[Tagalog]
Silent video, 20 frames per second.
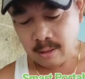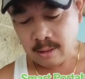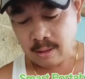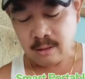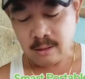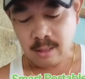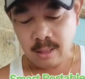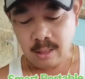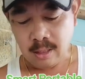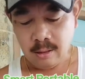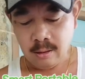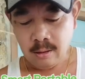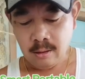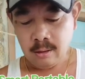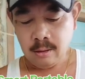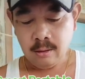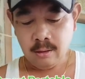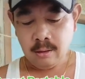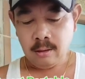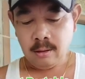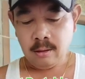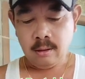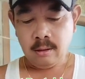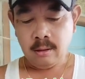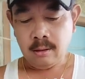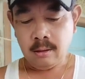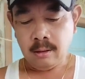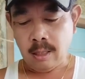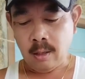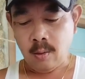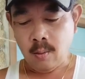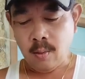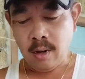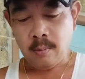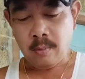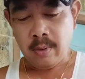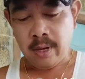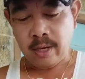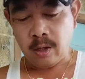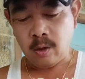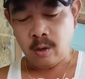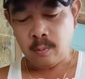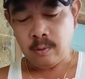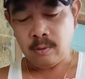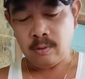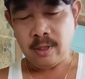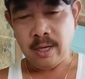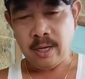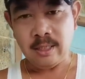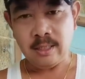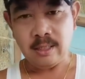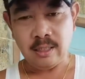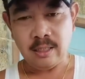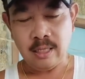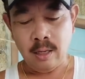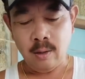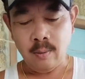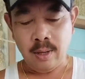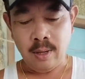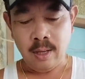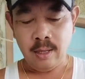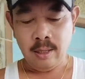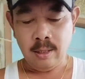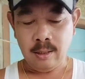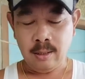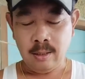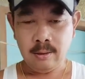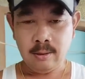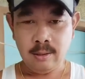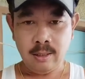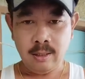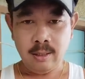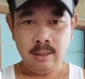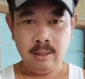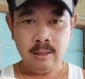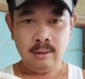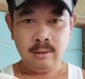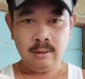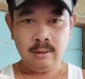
at saka dalawang microphone guys dalawa ayan